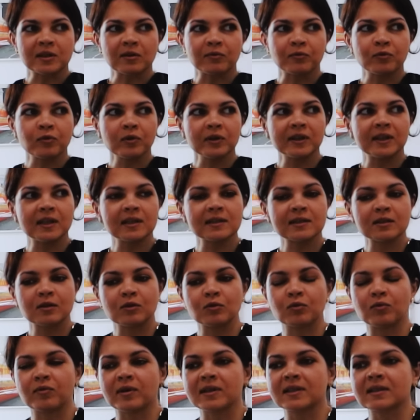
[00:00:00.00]
с того, если у
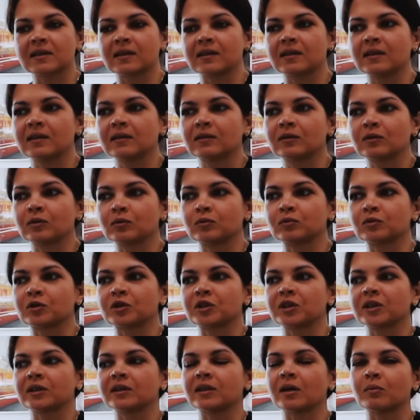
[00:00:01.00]
вас какие-то
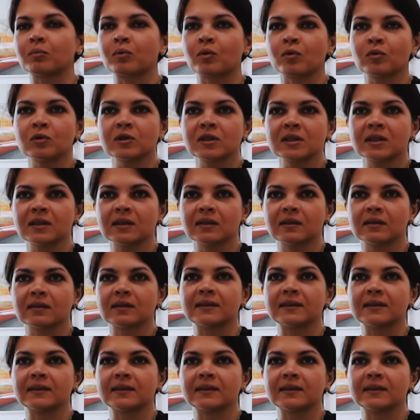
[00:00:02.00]
уже наброски,